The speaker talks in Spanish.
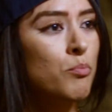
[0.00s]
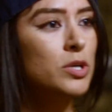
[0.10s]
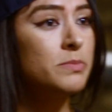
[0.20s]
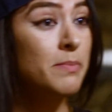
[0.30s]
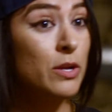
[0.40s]

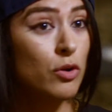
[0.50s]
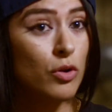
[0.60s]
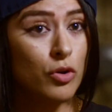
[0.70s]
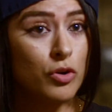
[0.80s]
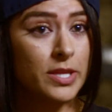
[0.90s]
Pues mi mayor
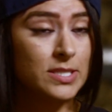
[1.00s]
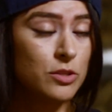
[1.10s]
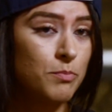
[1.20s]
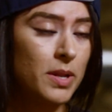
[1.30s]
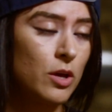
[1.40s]
logro ahorita
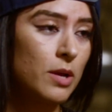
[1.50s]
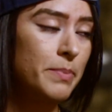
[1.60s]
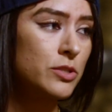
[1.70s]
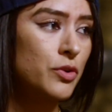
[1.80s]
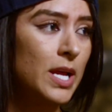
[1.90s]
siendo peleadora
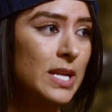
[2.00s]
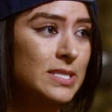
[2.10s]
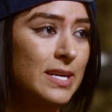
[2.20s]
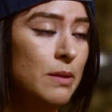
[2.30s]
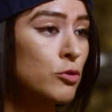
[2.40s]
personal
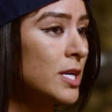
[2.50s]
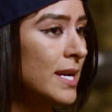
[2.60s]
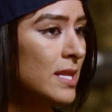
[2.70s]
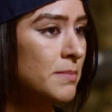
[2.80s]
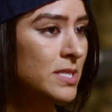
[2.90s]
es de que mucha
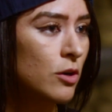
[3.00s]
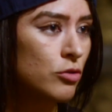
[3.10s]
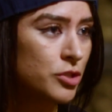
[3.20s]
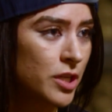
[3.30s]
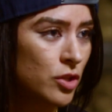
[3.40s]
gente me está
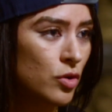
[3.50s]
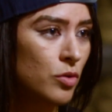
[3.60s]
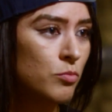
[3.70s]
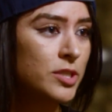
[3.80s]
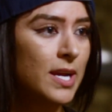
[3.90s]

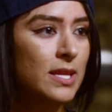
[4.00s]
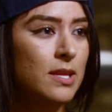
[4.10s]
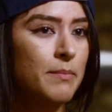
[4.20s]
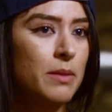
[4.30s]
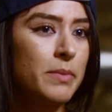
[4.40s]
conociendo, mucha
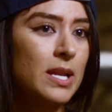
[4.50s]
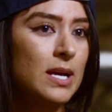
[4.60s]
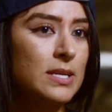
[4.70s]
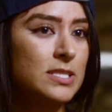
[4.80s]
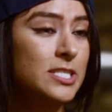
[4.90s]
gente me
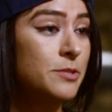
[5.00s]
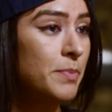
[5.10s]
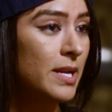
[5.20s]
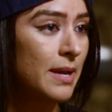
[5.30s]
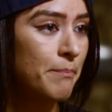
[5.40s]
admira, se
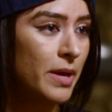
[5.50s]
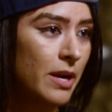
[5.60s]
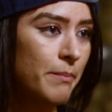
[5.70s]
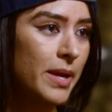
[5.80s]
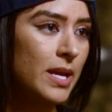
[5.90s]
inspira en
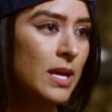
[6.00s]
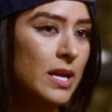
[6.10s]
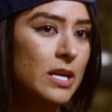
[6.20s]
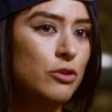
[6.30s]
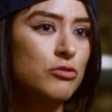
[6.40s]
verme,
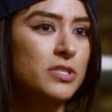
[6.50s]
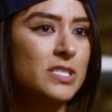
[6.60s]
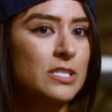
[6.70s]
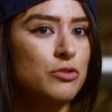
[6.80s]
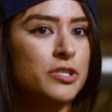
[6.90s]

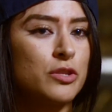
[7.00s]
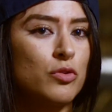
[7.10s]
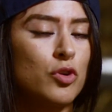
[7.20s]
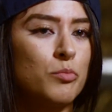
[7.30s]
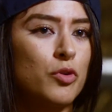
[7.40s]
entonces eso
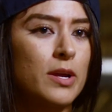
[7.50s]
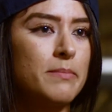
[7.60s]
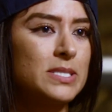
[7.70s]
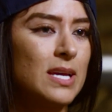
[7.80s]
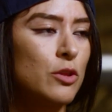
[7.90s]
siento como que
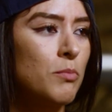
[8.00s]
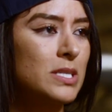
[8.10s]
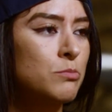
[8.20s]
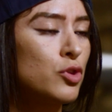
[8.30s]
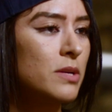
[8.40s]
me está dando
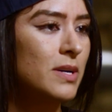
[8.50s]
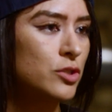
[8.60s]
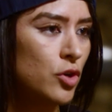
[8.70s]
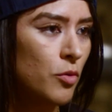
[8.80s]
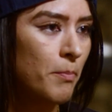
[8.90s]
más
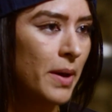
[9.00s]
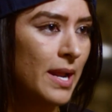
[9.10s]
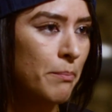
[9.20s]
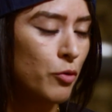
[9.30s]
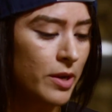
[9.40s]
motivación
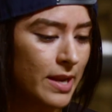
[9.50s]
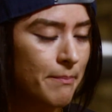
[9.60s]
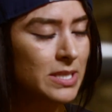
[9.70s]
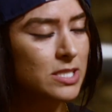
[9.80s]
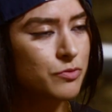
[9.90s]
para poner
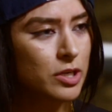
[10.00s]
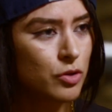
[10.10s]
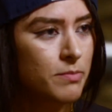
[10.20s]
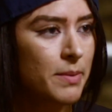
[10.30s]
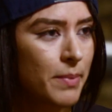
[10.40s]
más
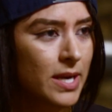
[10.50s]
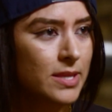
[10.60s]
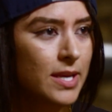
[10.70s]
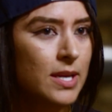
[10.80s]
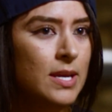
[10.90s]
esfuerzo de mi
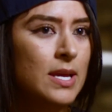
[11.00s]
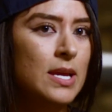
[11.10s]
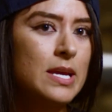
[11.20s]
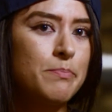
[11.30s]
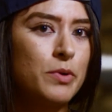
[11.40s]
parte
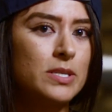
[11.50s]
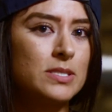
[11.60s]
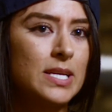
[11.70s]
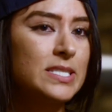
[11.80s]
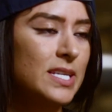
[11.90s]
y
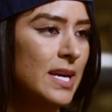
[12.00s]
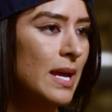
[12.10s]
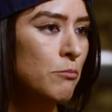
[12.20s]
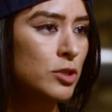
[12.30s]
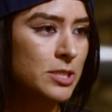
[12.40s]
pues enseñar
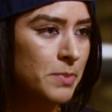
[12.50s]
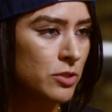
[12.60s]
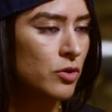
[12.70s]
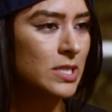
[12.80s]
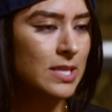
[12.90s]
a muchas
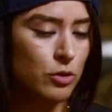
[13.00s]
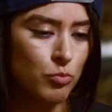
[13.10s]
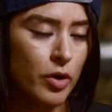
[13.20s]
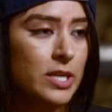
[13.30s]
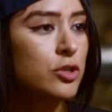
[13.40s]
personas, tanto
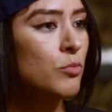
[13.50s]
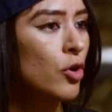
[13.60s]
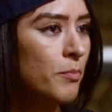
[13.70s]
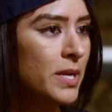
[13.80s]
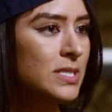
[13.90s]
mujeres
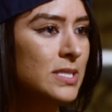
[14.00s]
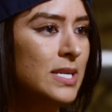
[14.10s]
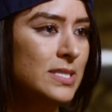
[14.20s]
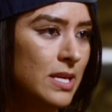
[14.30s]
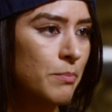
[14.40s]
como hombres,
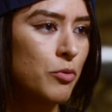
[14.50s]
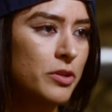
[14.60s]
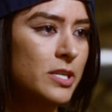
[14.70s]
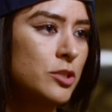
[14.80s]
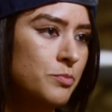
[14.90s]
que este
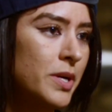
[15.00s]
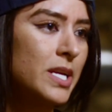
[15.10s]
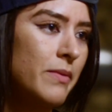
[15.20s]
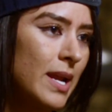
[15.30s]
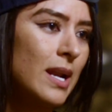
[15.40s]
deporte nos puede
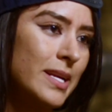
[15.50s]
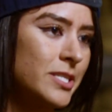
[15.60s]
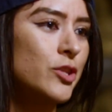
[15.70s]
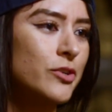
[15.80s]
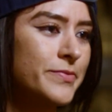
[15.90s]
llevar al
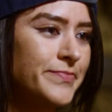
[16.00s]
éxito.